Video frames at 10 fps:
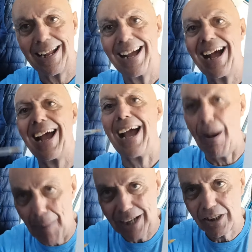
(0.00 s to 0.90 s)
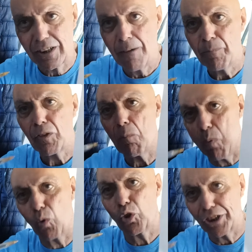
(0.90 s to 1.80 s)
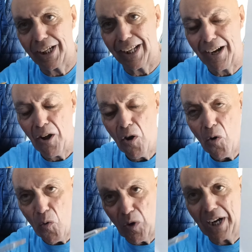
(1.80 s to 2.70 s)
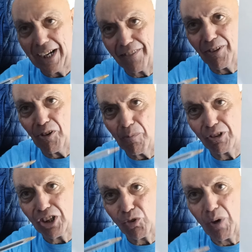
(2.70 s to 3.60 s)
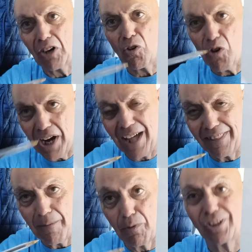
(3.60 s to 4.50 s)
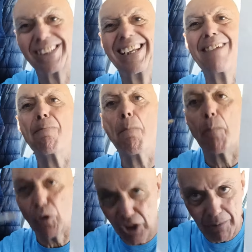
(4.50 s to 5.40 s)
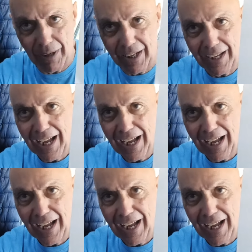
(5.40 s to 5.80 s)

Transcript: jamás pudo tener una relación homosexual con nadie, porque es imposible,